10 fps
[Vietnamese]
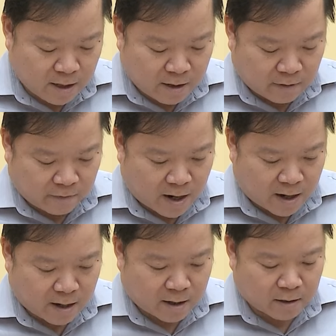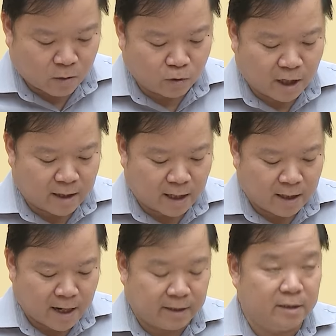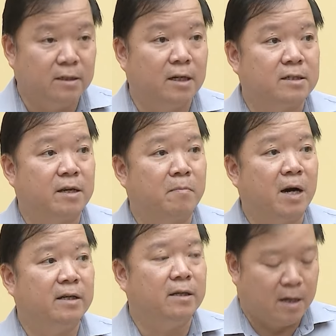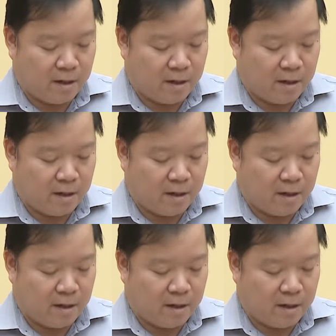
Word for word: lớn như e u, Mỹ tiếp tục phải đối mặt